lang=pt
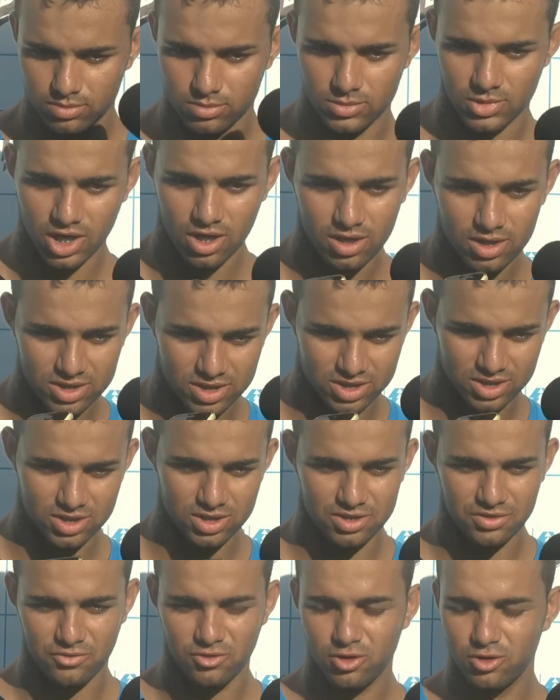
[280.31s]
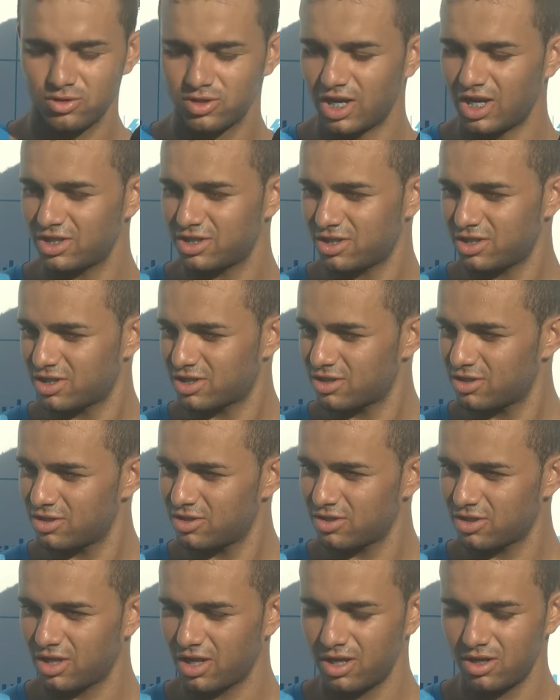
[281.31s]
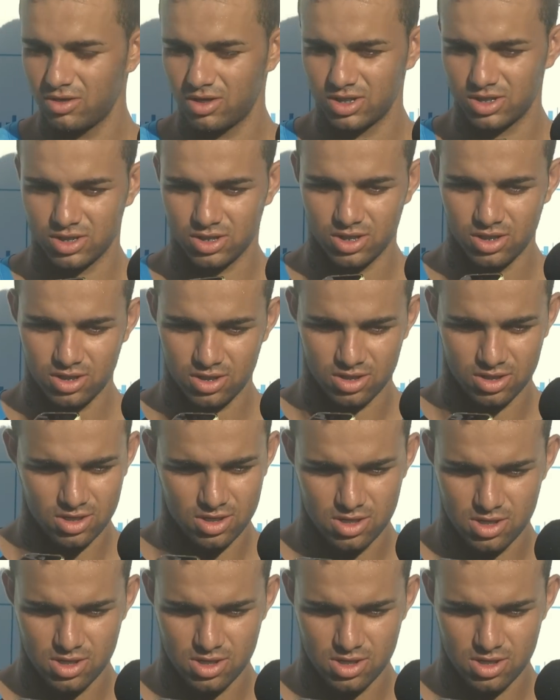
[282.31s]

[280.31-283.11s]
Não, acho que dificuldade acho que eu não tenho, acho que...